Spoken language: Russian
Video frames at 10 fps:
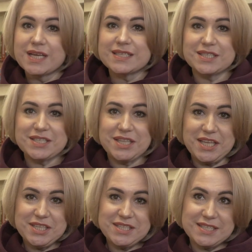
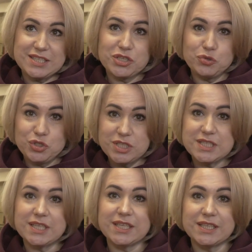состоится
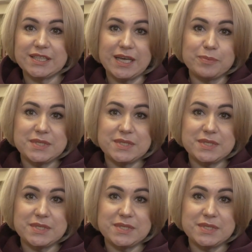заключительный этап